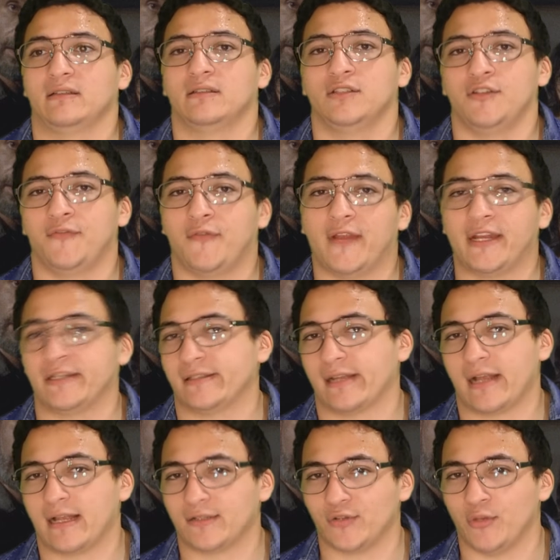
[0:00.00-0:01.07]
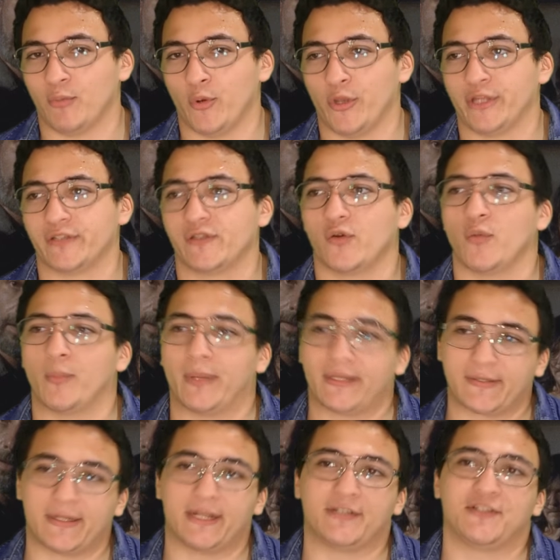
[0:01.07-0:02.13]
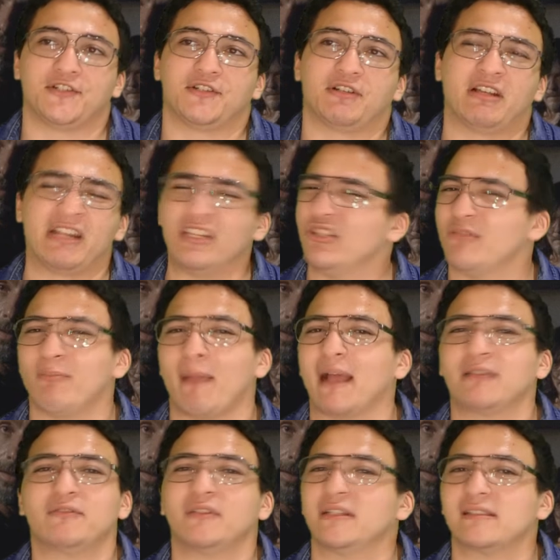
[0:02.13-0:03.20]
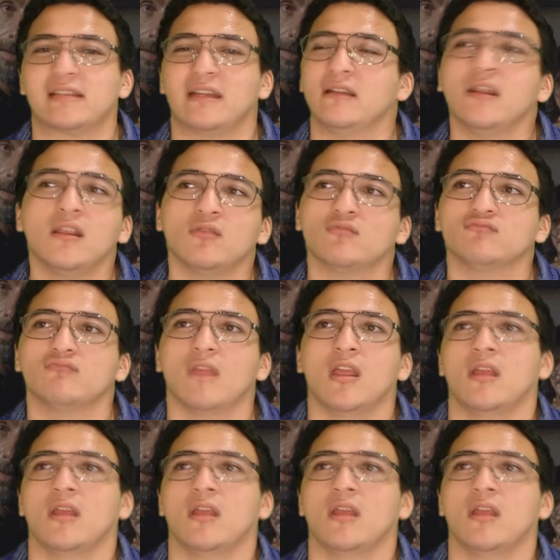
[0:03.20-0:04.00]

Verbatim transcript: diferença caso ele morresse como personagem. Grande impacto na série nenhum.